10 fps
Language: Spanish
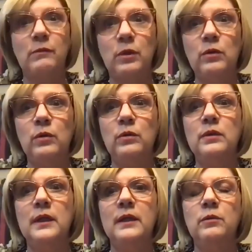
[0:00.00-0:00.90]

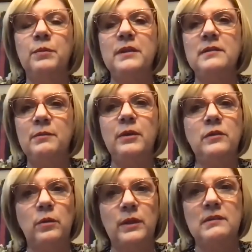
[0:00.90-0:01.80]
habló en un principio
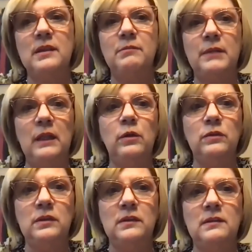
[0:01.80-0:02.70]
de sobre 100.000
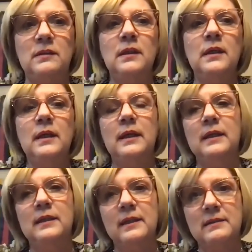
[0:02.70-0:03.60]
dosis
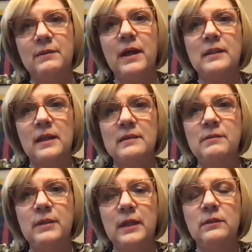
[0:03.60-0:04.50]
eh, que se iban a estar
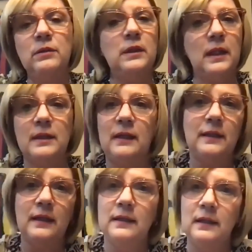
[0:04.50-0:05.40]
recibiendo y la realidad